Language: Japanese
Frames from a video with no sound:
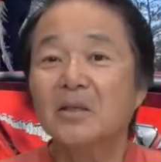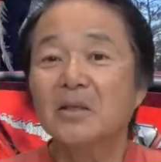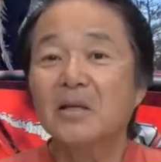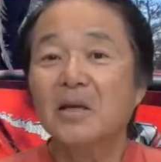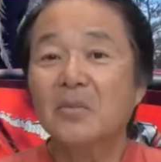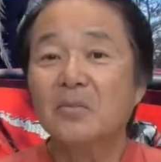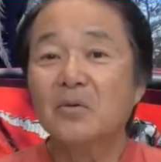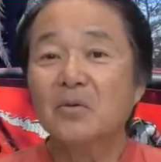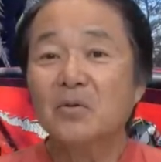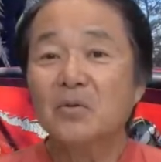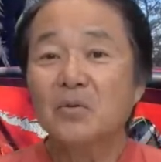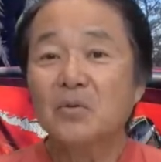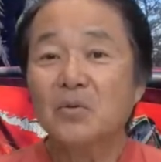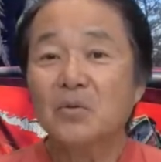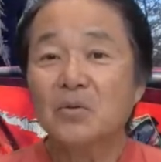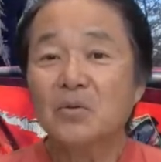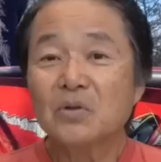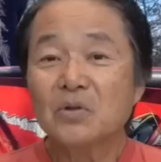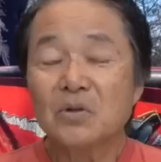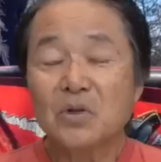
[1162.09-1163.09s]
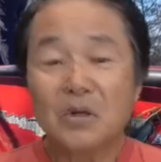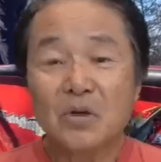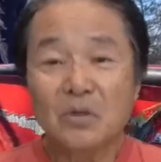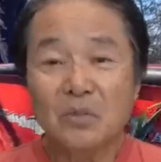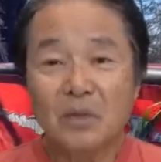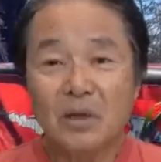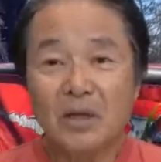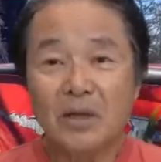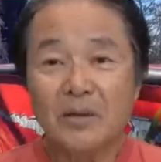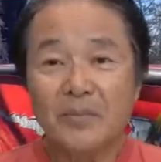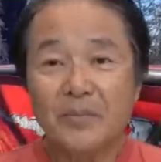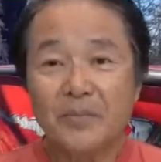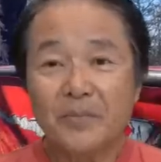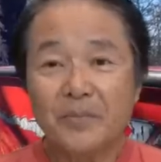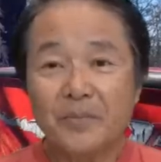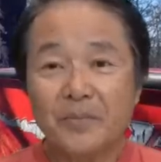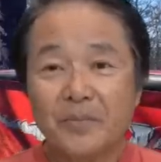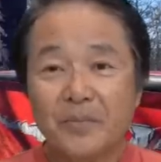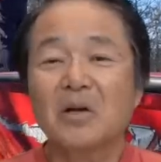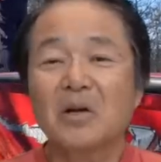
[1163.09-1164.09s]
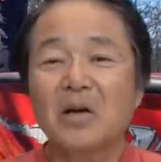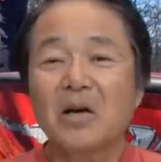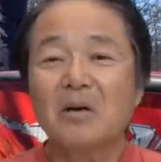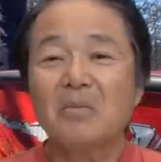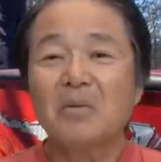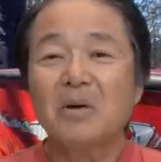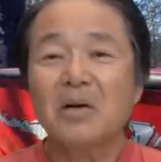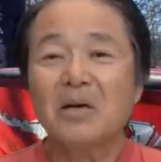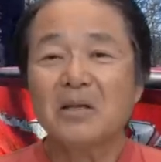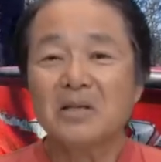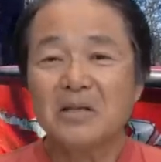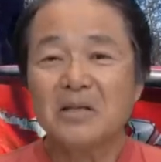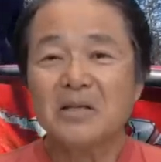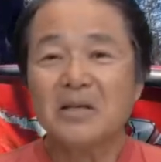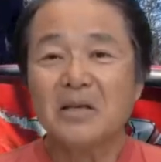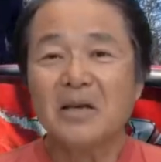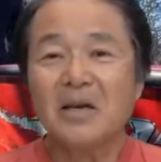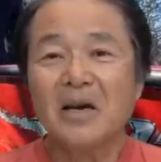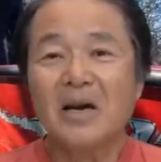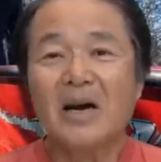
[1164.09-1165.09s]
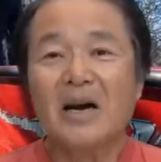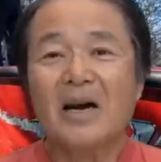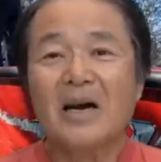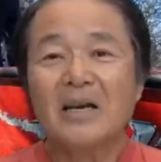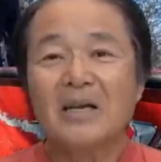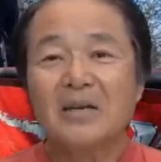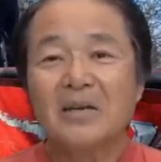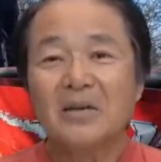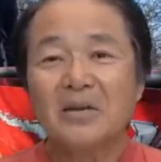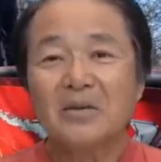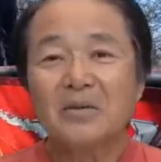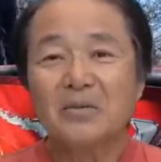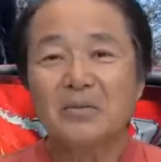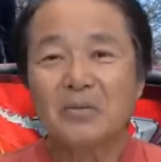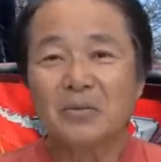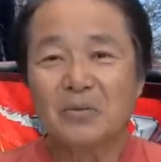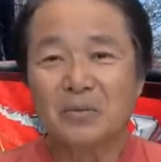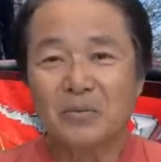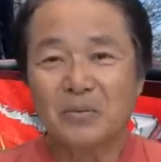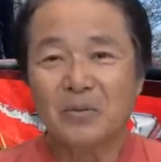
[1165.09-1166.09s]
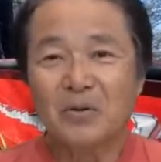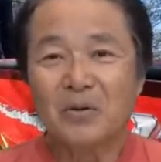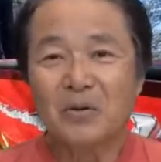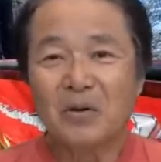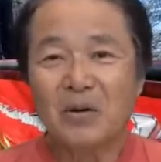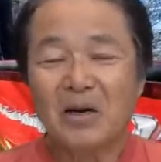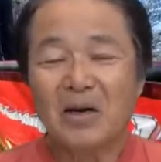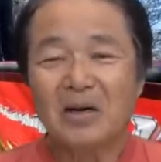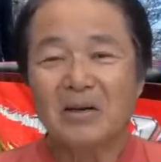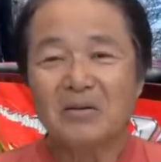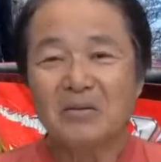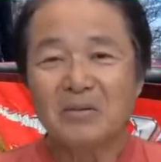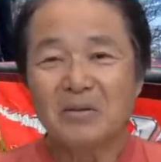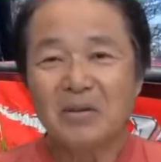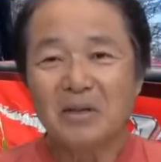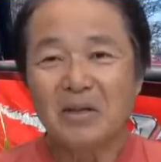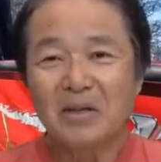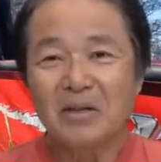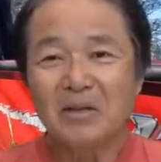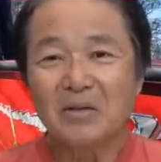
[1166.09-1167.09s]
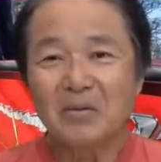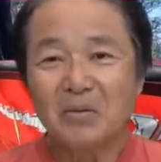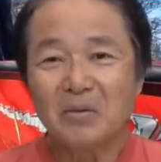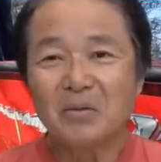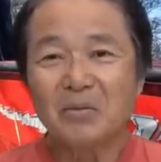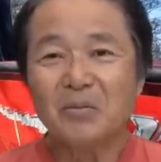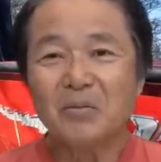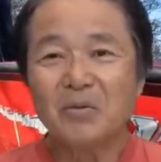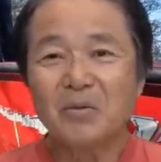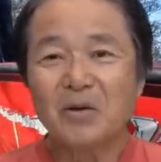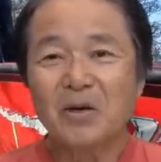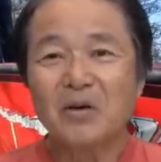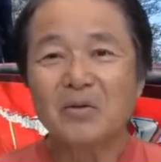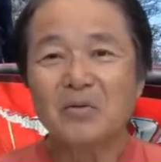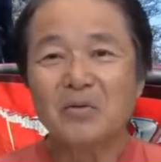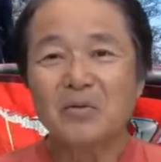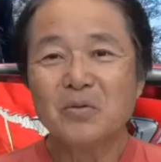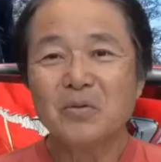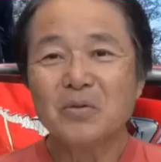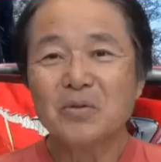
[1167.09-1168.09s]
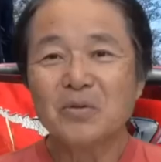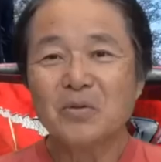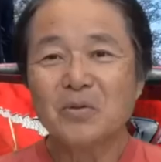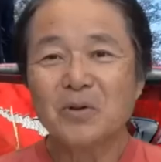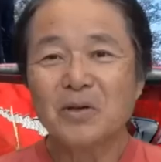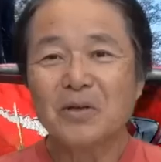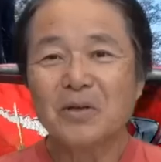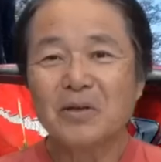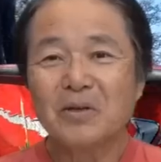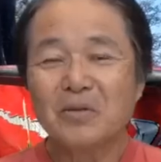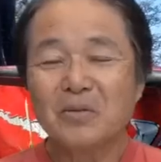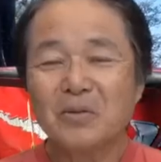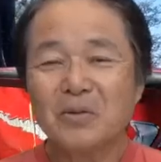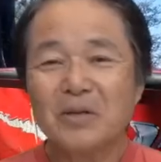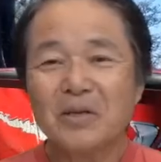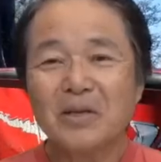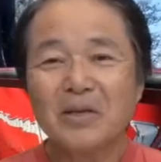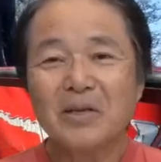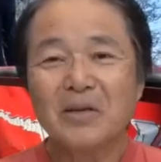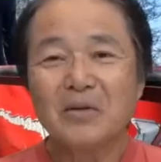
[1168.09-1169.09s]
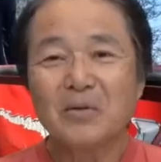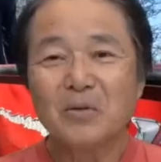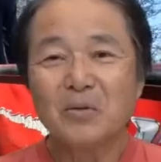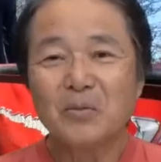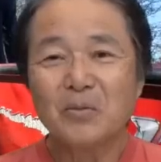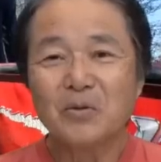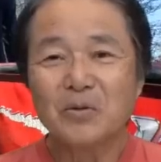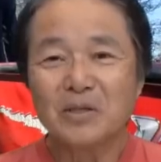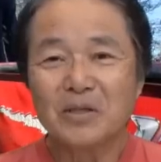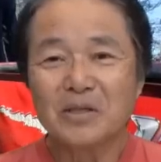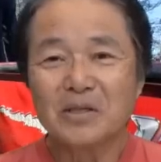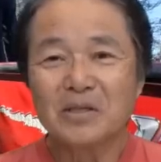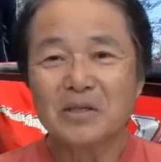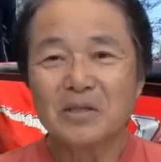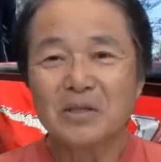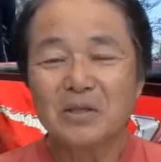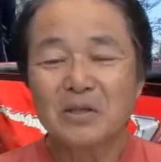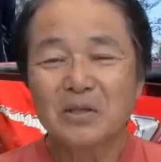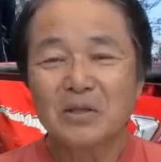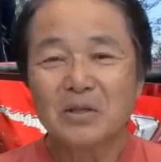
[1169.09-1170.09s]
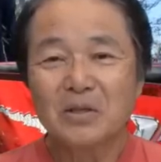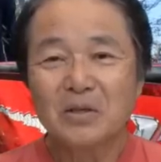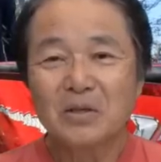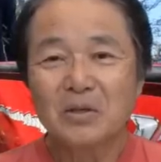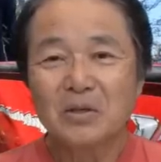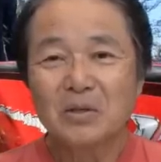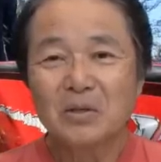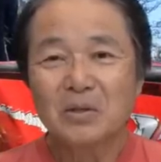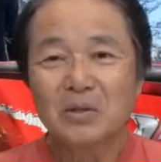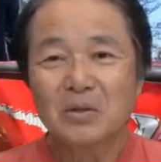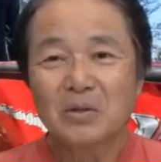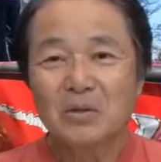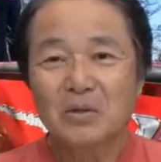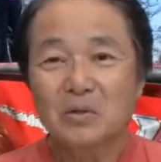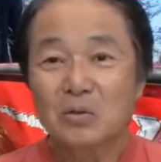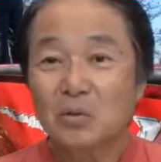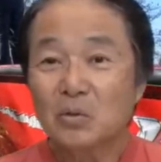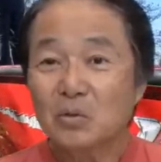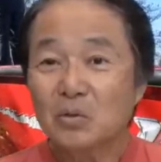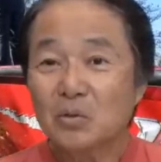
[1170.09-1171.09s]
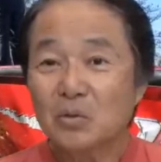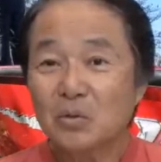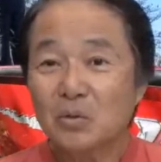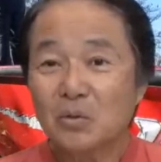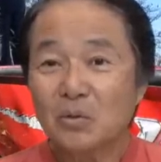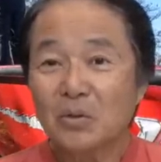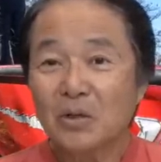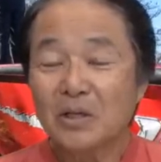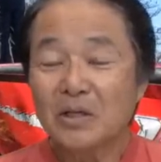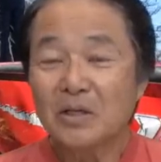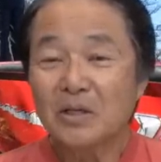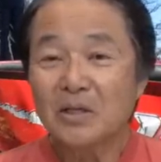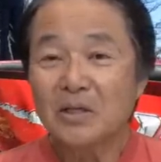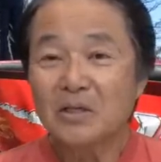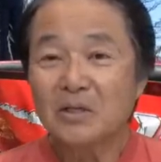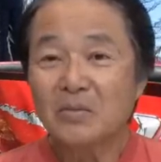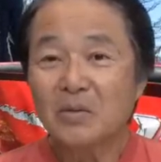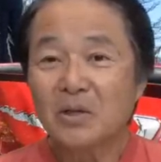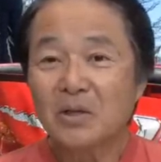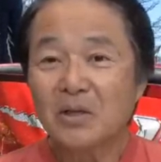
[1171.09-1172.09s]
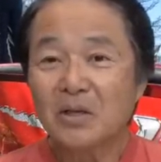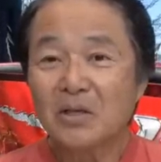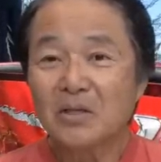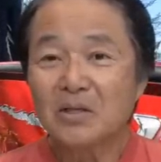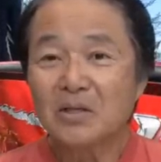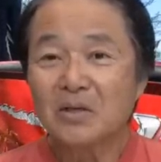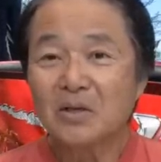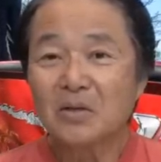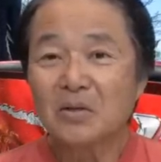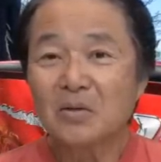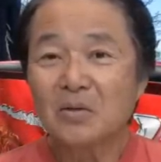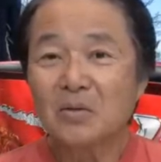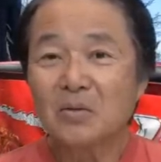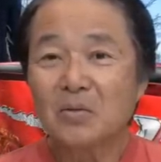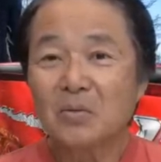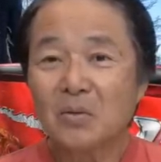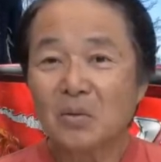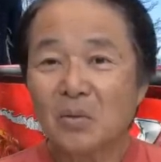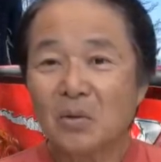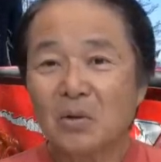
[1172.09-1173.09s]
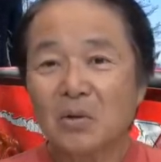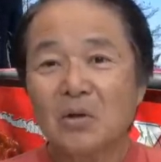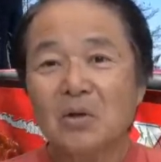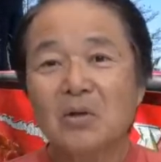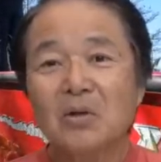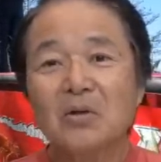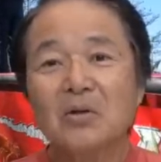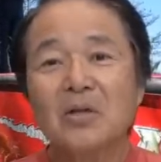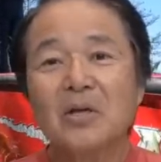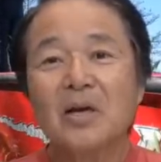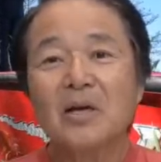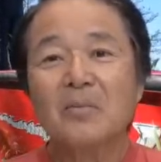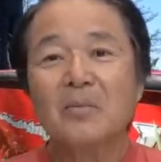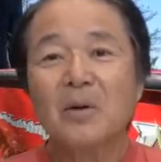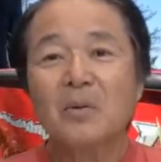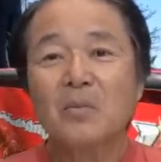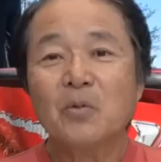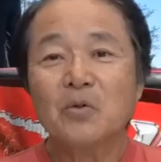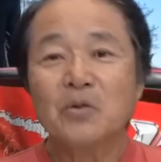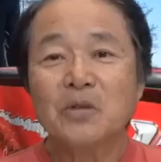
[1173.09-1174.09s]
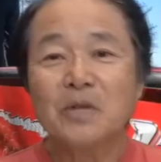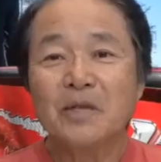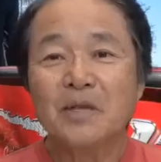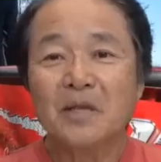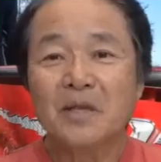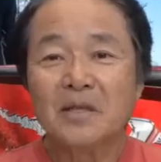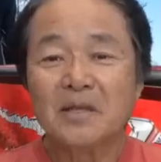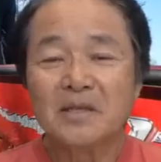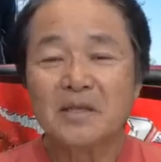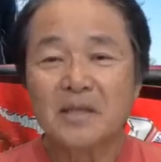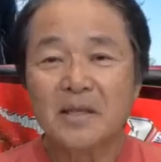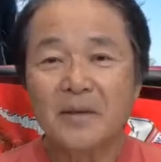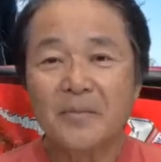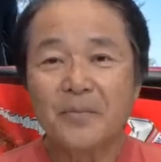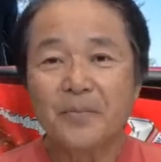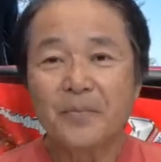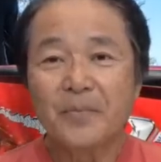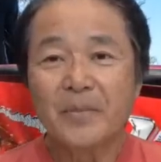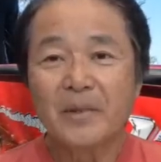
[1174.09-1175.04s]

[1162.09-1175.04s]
ダブルフックを使う場合、カバーに入られることもある程度もう覚悟しておかないといけないと思うんです。そうすると何が一番大事かっていうと、対摩耗性なんですね。